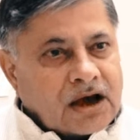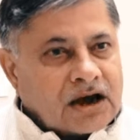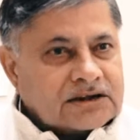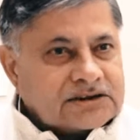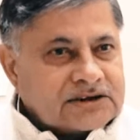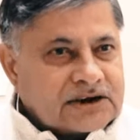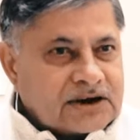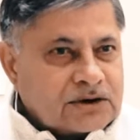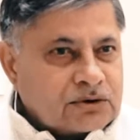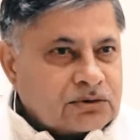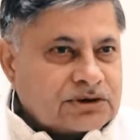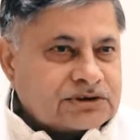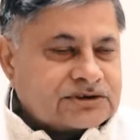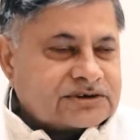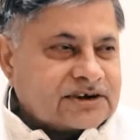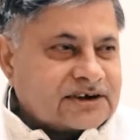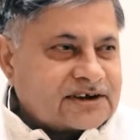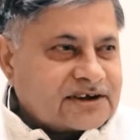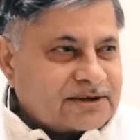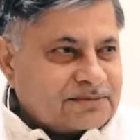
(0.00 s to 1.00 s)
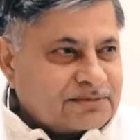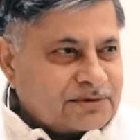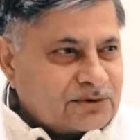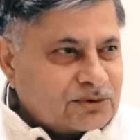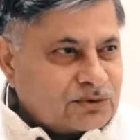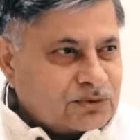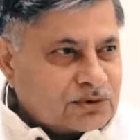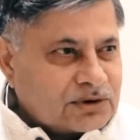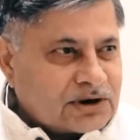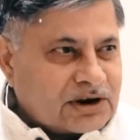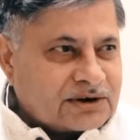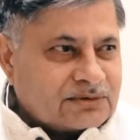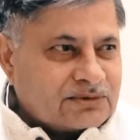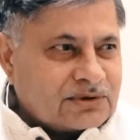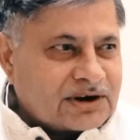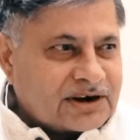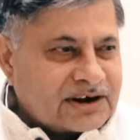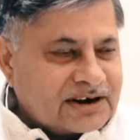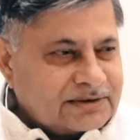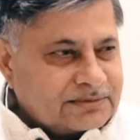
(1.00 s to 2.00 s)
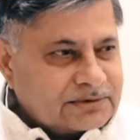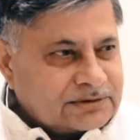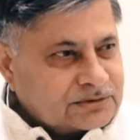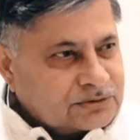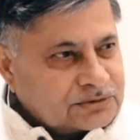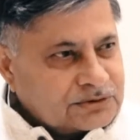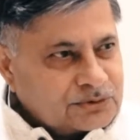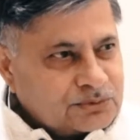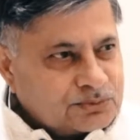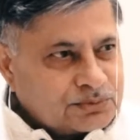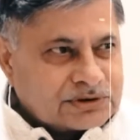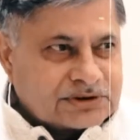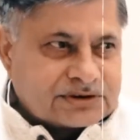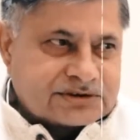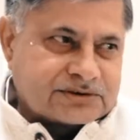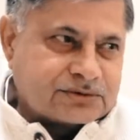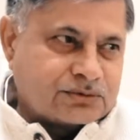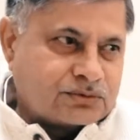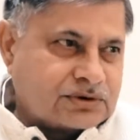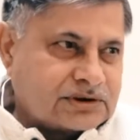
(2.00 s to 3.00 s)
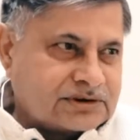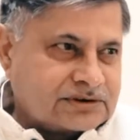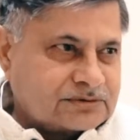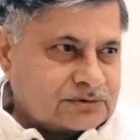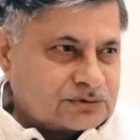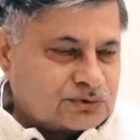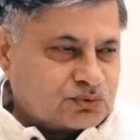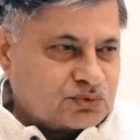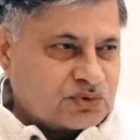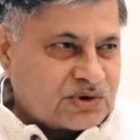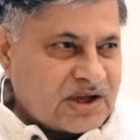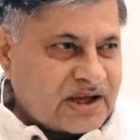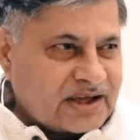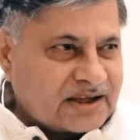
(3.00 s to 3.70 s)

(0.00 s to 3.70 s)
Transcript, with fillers: हजारों की संख्या में लोग लाडवा रैली में चौधरी उपेंद्र सिंह हुड्डा जी को सुनने